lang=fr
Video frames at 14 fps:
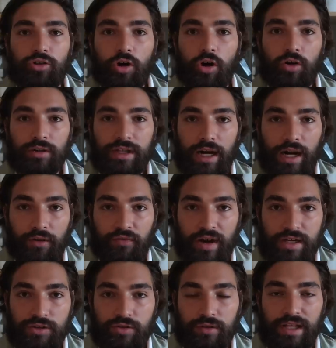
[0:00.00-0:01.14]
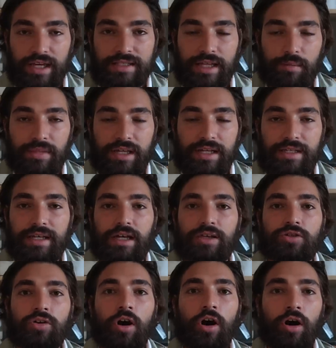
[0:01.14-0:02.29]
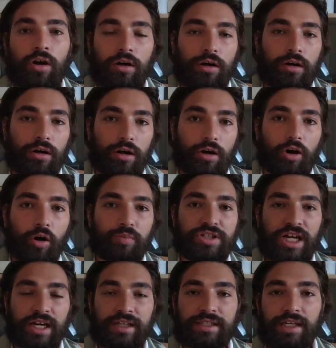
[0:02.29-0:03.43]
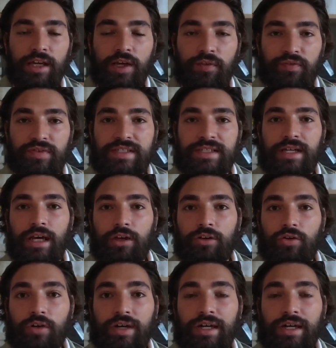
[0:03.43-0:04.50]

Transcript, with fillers: Donc dans la phase de déstabilisation, euh, l'objectif c'est de